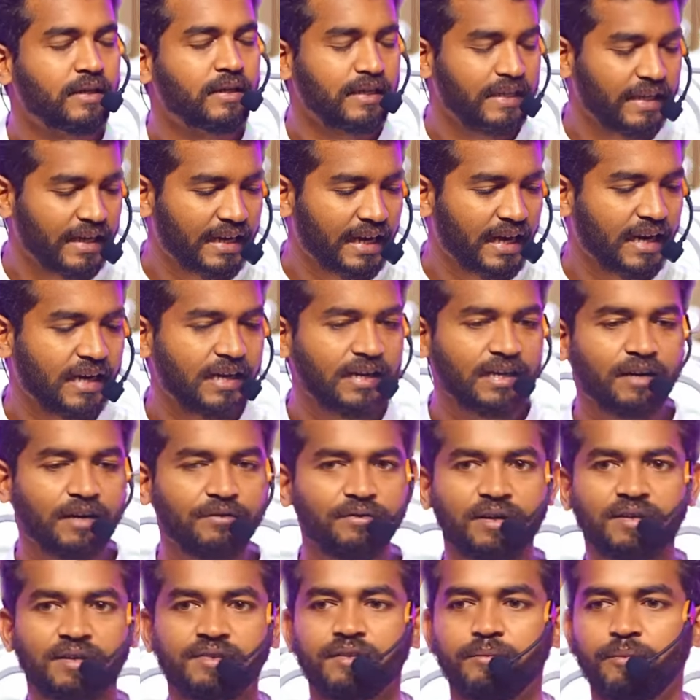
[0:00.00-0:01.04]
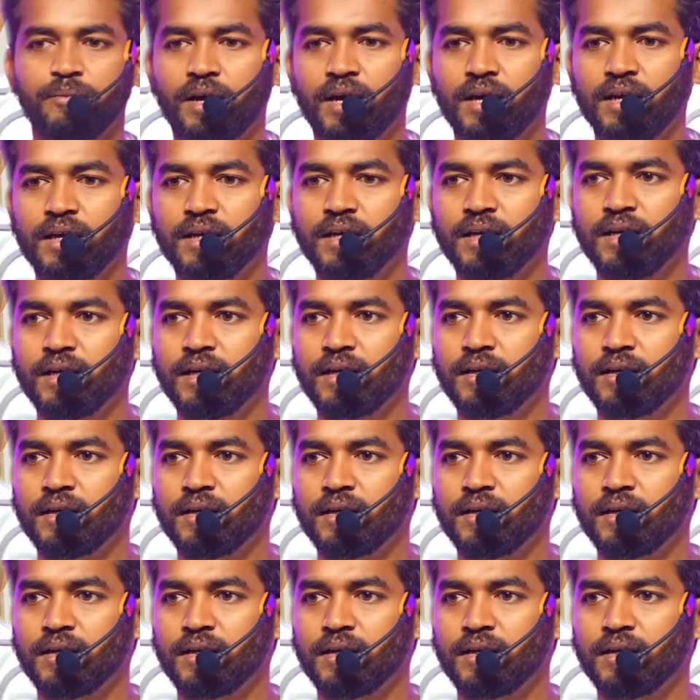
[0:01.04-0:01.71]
நீங்க கரண்ட் அஃபேர்ஸை பாருங்க